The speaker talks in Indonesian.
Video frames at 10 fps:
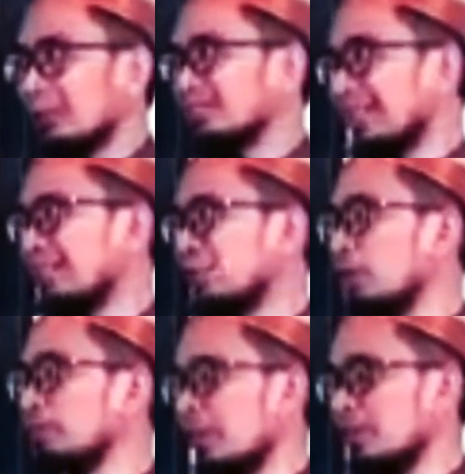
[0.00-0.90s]
kalau
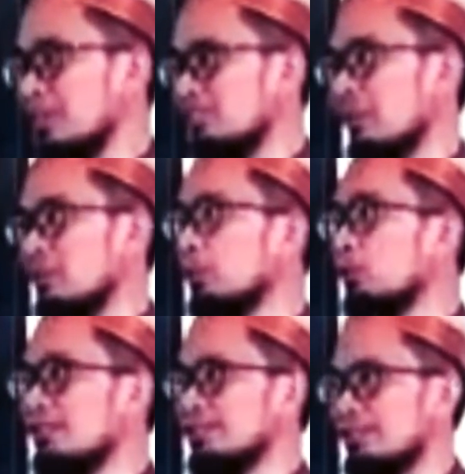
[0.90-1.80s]
sekarang dikonversi
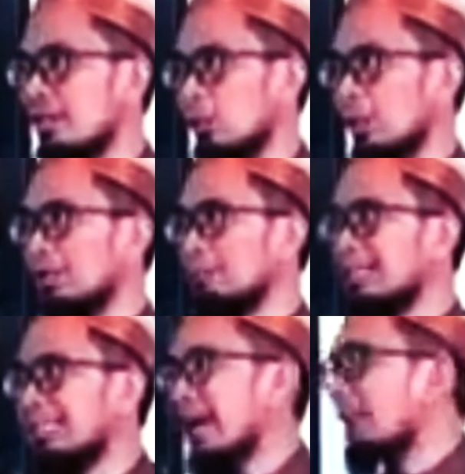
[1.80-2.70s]
seribu bulan saja
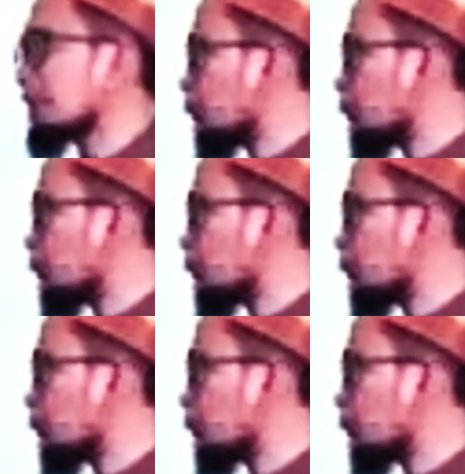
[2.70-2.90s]
kurang lebih